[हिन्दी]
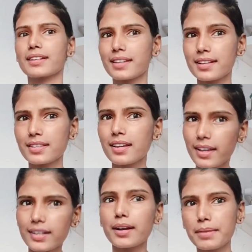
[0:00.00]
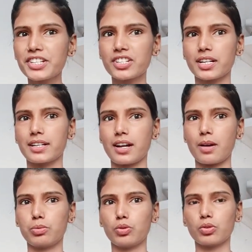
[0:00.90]
कैसे हैं कमेंट्स करना
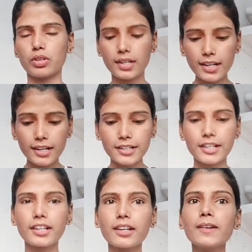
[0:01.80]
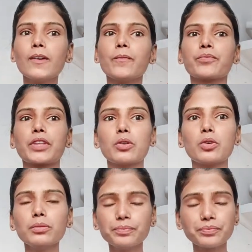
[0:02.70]
आप लोग ठीक है देखो